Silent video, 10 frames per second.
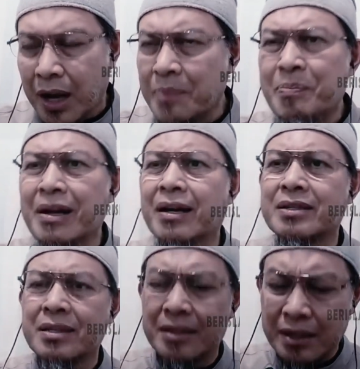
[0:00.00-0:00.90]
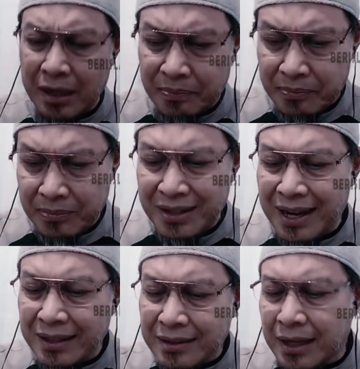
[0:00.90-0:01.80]
apakah setiap
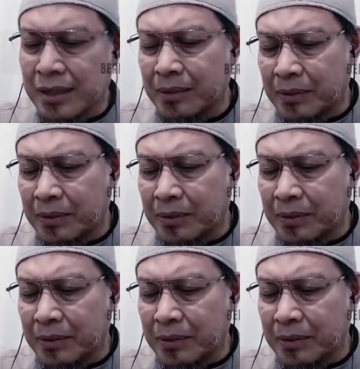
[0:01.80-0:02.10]
datang